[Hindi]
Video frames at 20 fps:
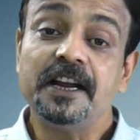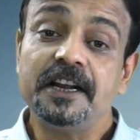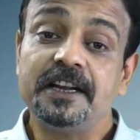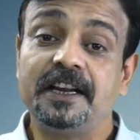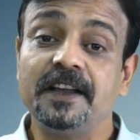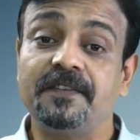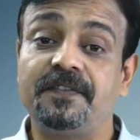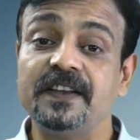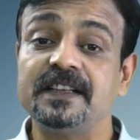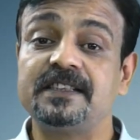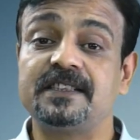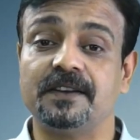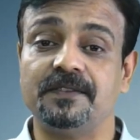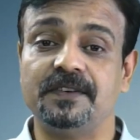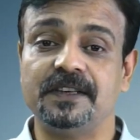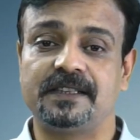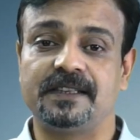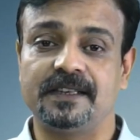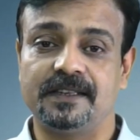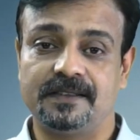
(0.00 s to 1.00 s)
डिफेंस
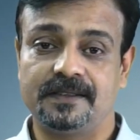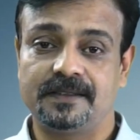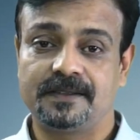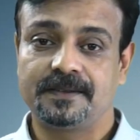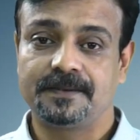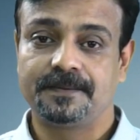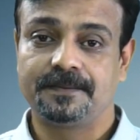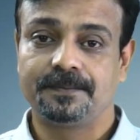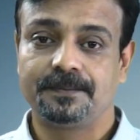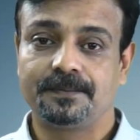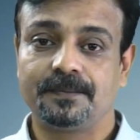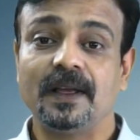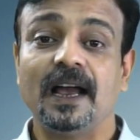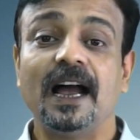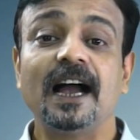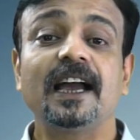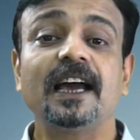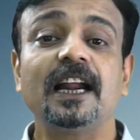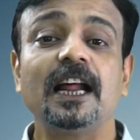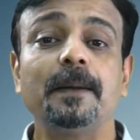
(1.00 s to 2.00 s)
सर्विसेज
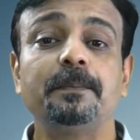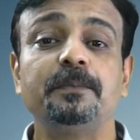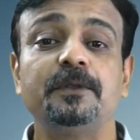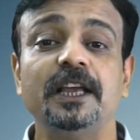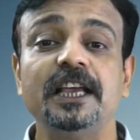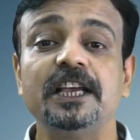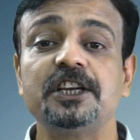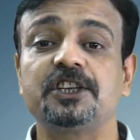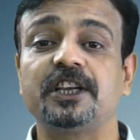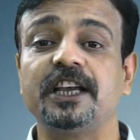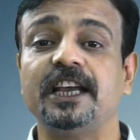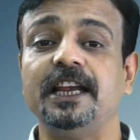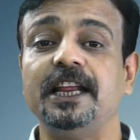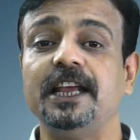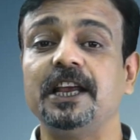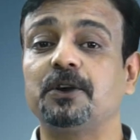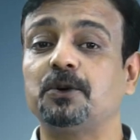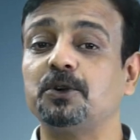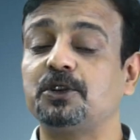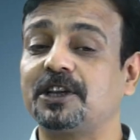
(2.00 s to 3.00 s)
अगर आप देश के
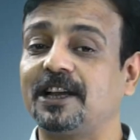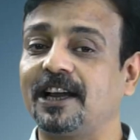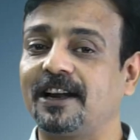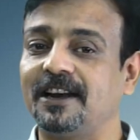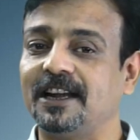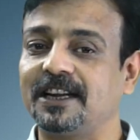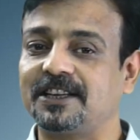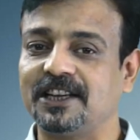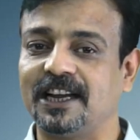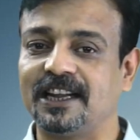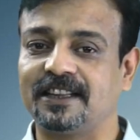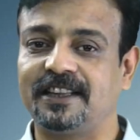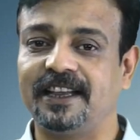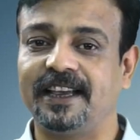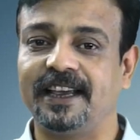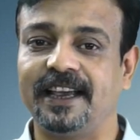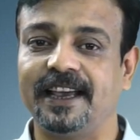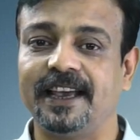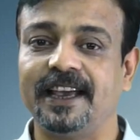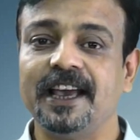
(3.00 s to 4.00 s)
लिए कुछ करना चाहते
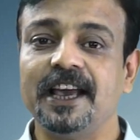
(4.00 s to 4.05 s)
हैं